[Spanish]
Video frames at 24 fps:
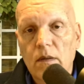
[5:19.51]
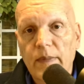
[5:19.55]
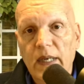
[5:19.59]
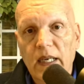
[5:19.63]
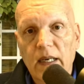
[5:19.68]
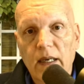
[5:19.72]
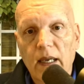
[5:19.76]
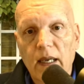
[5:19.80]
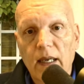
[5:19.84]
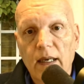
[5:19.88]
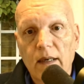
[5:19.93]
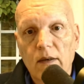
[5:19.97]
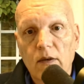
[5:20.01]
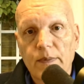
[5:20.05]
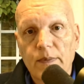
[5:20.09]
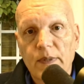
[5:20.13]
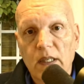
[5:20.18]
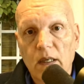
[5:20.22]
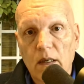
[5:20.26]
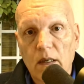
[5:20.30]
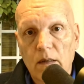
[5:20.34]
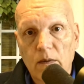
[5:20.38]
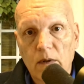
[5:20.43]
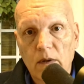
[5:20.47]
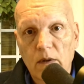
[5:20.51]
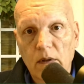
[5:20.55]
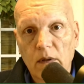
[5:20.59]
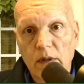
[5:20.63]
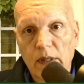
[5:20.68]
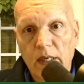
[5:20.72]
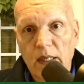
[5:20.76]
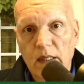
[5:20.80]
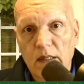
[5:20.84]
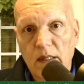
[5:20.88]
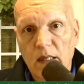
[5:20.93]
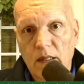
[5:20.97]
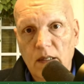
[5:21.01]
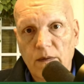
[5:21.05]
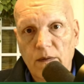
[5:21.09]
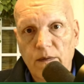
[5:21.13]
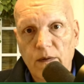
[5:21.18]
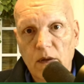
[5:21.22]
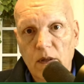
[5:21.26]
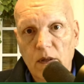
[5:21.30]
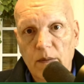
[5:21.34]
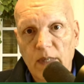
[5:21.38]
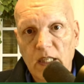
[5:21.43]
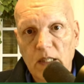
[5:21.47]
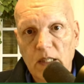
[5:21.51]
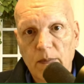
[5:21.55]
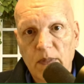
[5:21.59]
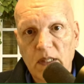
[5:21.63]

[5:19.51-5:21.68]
Merkel observó que estas formas